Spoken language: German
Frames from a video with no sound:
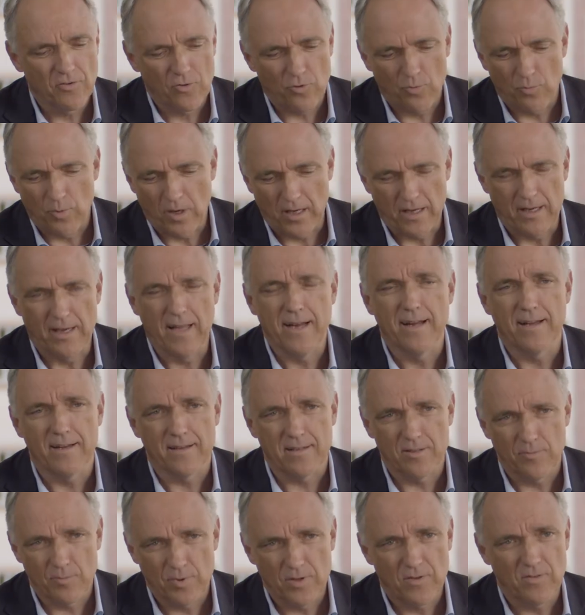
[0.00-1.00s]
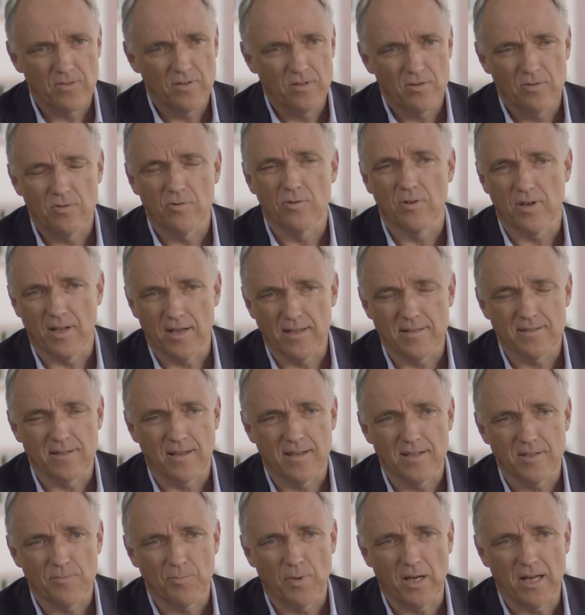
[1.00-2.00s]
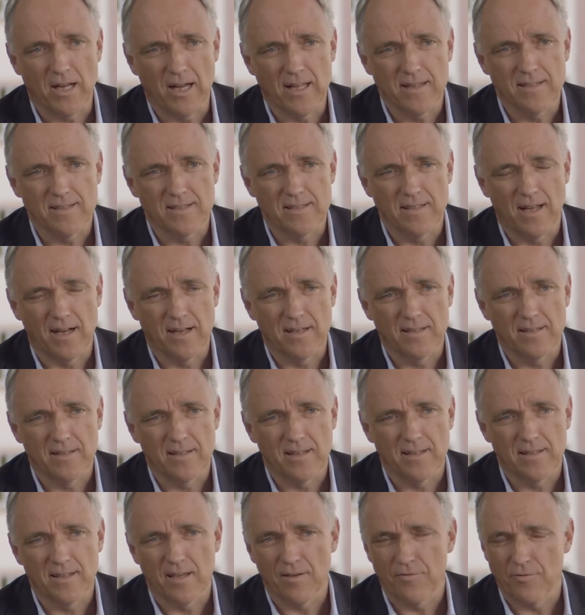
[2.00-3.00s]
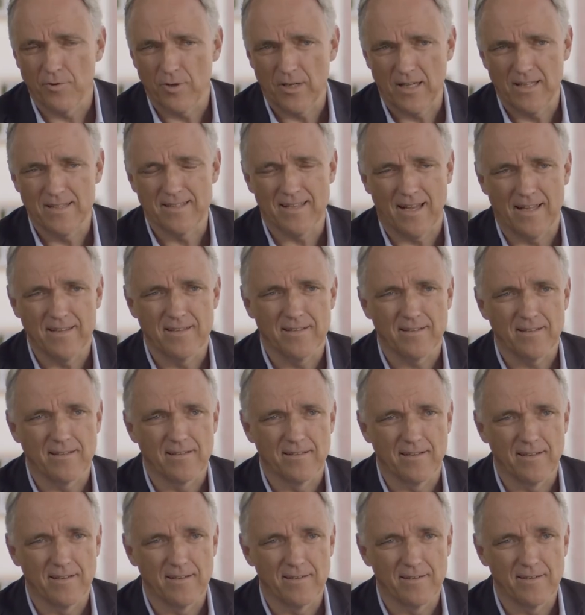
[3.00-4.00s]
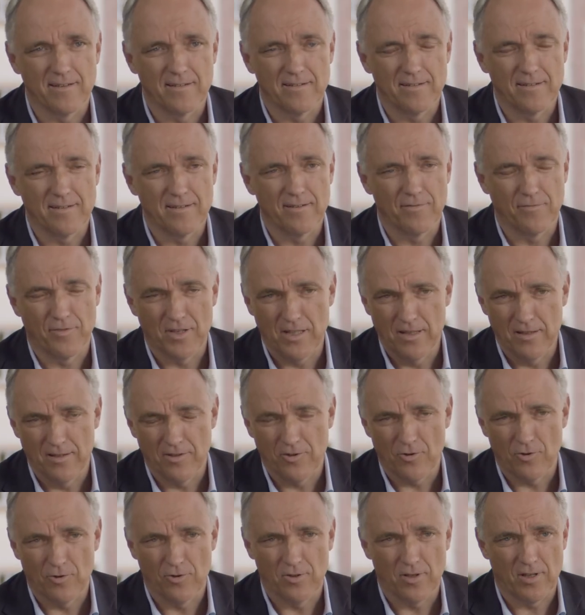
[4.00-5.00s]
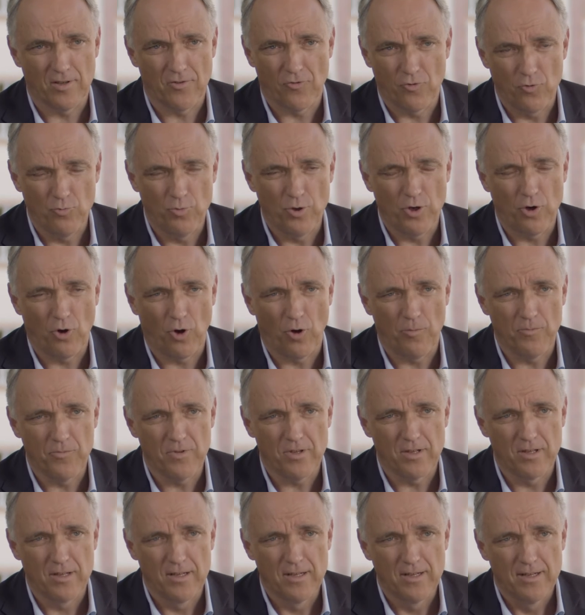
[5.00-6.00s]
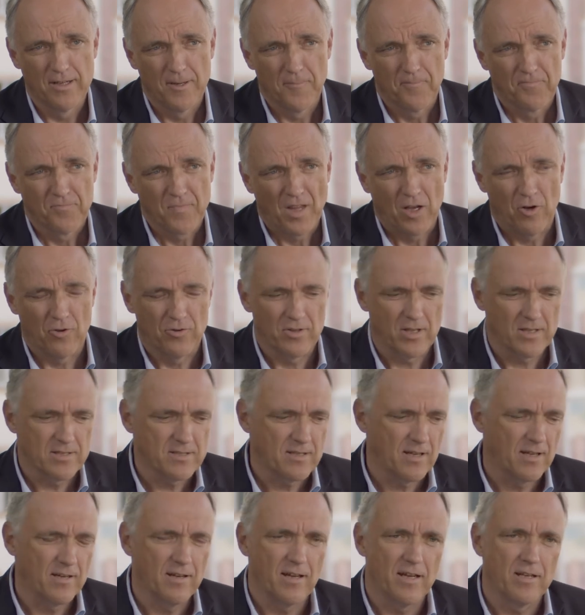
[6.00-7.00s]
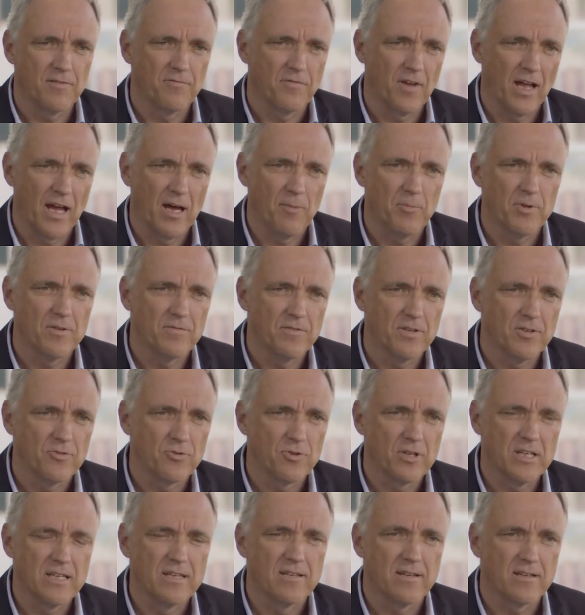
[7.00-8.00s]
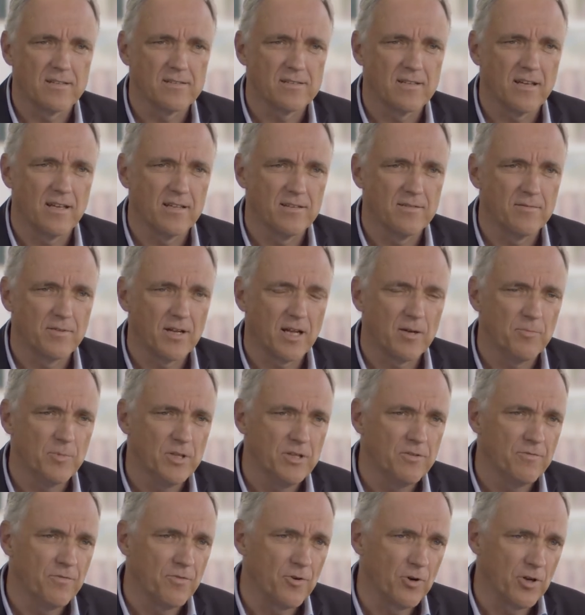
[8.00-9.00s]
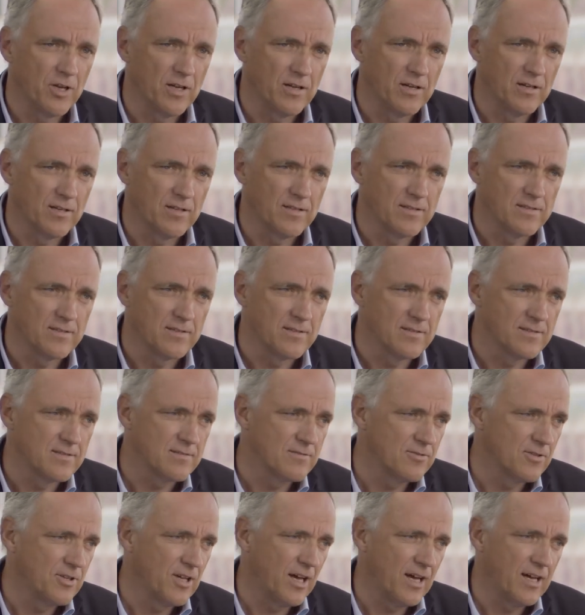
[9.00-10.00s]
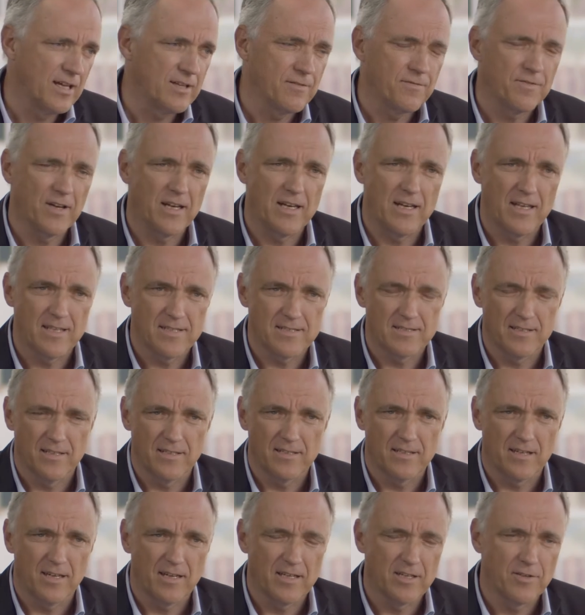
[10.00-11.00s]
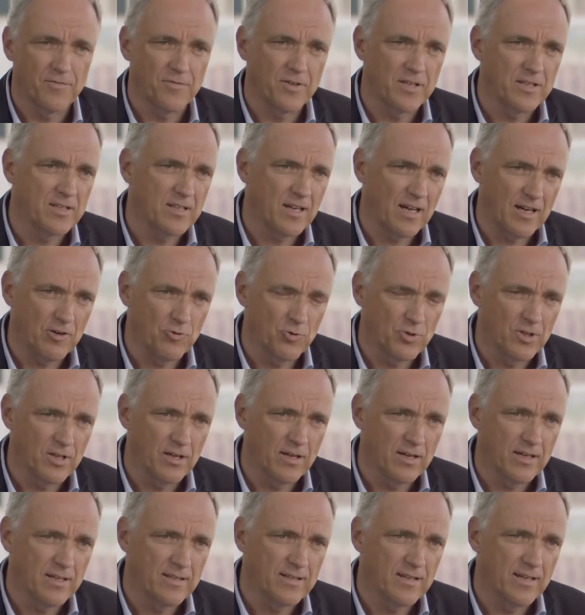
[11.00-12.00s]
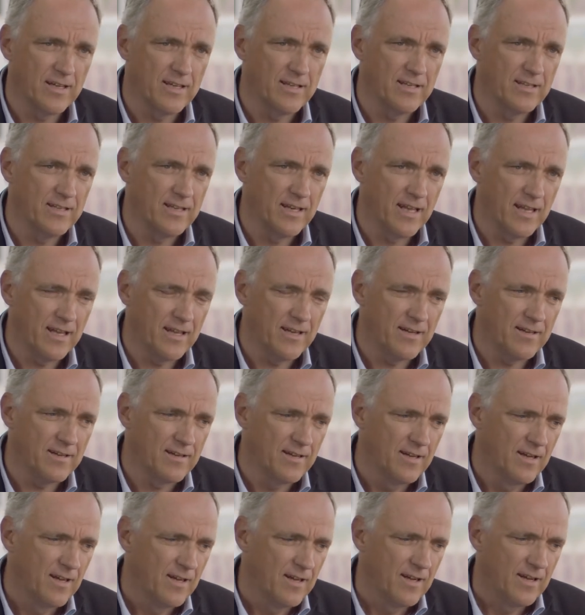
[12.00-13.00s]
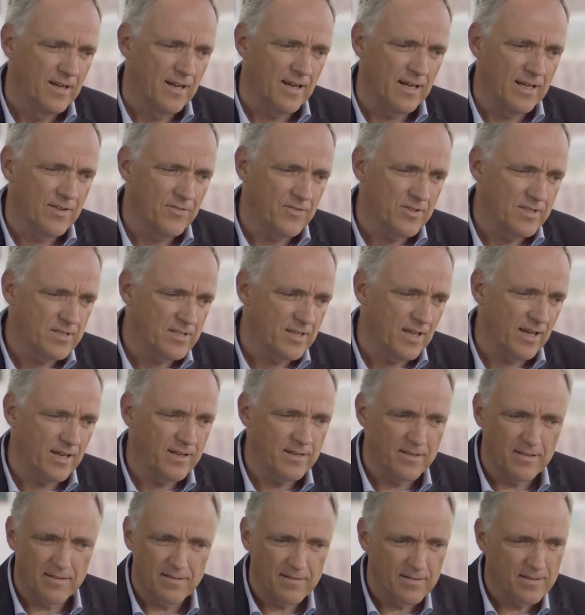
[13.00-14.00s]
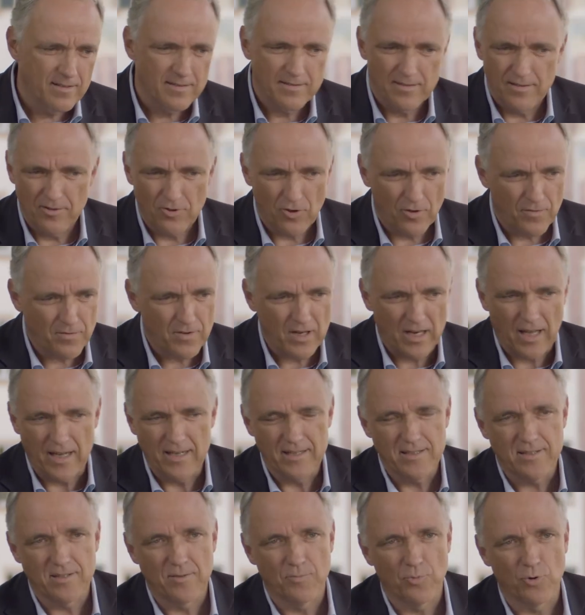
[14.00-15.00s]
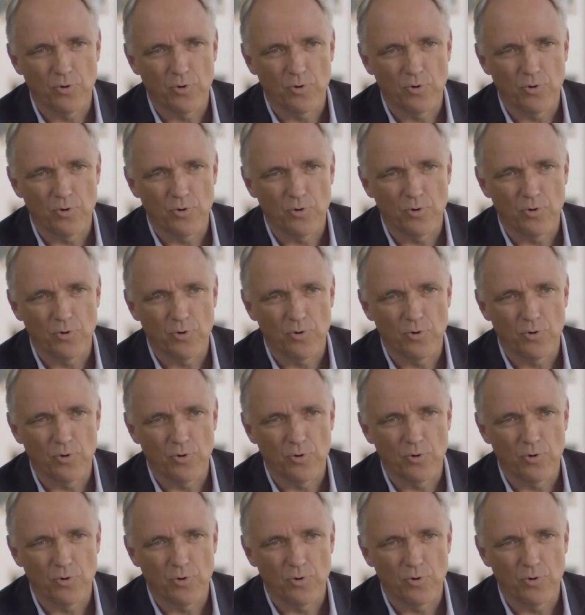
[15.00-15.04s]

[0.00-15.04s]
so bei längeren Beziehungen und erst recht bei ganz langen dann dafür ganz andere Dinge gewinnt und dazu bekommt. Und das kann einen wärmen wie so ein inneres Kaminfeuer. Das ist so eine Art Verlässlichkeit, Vertrautheit, eine Nähe, ein sich kennen. Das sind oft leichte